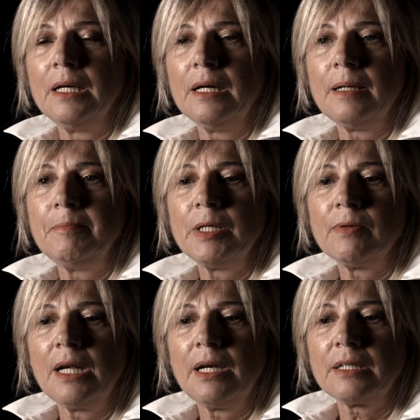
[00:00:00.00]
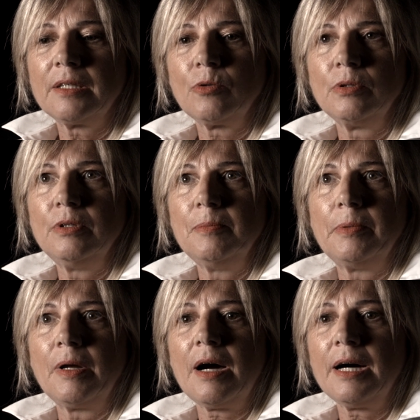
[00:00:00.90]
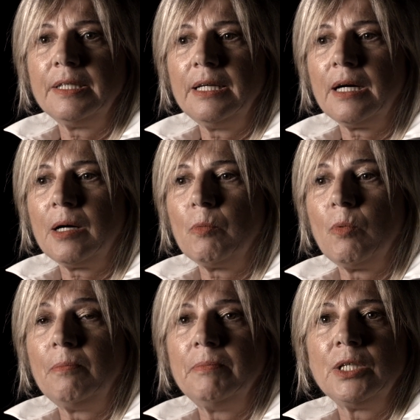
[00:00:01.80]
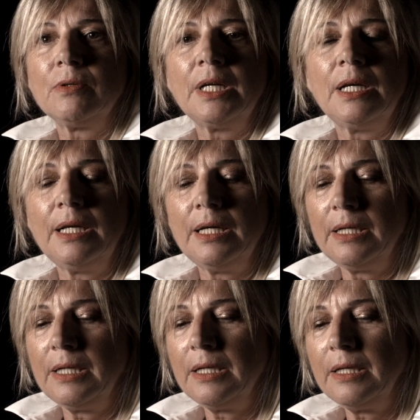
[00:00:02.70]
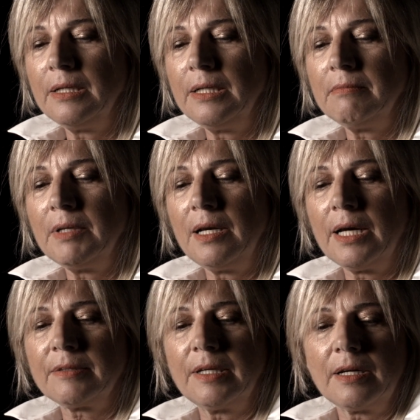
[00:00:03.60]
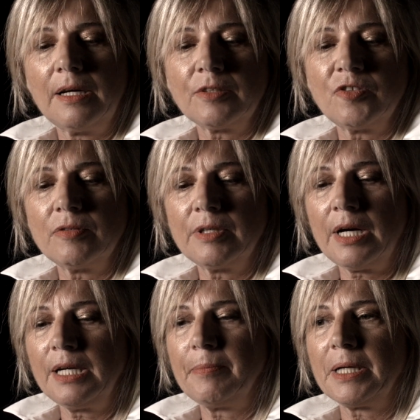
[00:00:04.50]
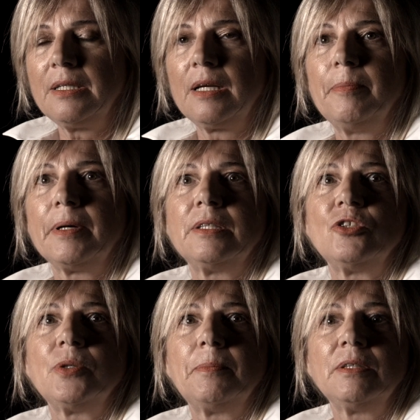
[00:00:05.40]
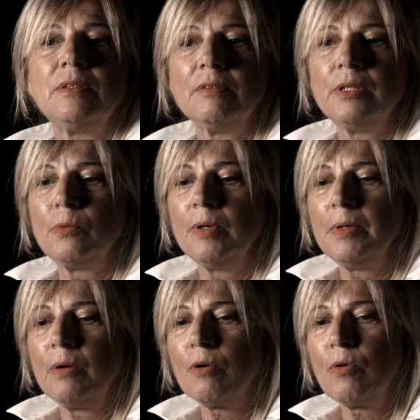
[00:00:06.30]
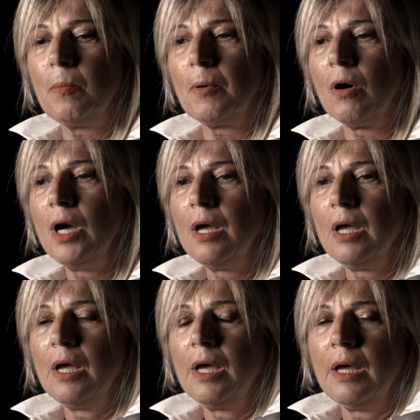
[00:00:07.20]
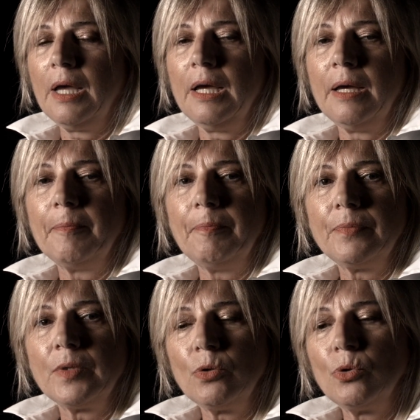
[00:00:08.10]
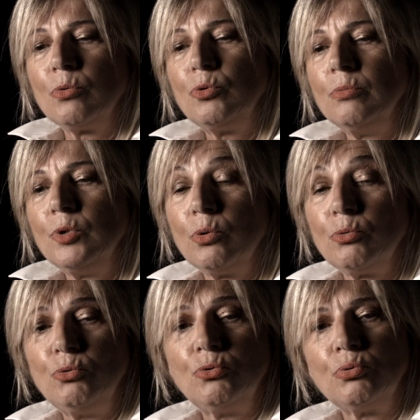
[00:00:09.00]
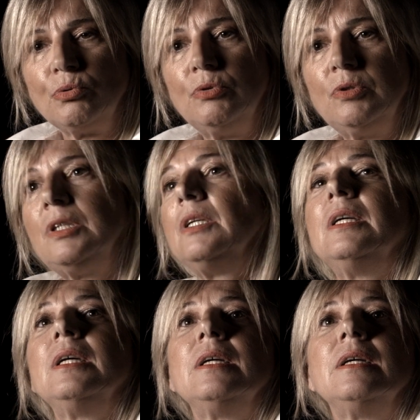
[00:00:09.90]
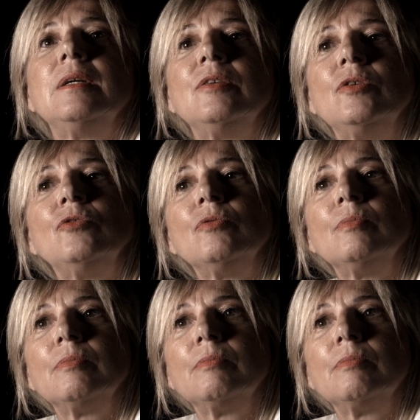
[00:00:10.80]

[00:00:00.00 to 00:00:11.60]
almeno nell'arte contemporanea o almeno nell'arte relazionale, pratiche partecipative di cui mi occupo, non, non tutti